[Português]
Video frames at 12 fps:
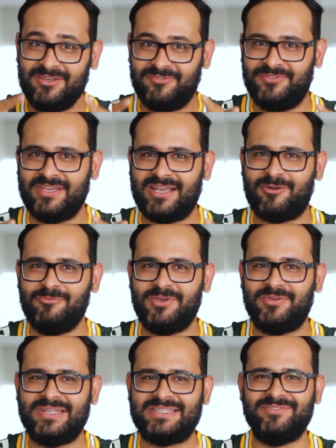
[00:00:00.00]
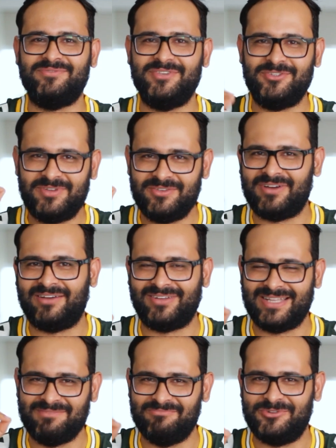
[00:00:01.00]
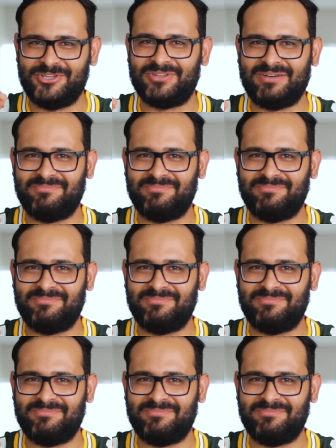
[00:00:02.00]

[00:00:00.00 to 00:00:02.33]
Fica comigo nesse vídeo que vai valer muito